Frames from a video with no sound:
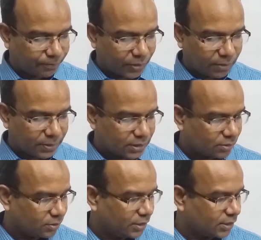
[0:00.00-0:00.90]
আবার দেখো
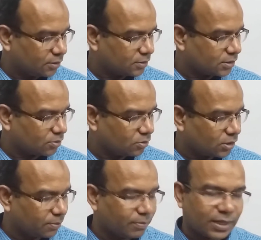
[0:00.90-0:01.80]
এদের হচ্ছে কোনোটি
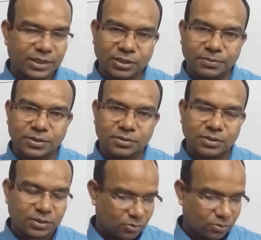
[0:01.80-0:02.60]
মাটিতে বাস করে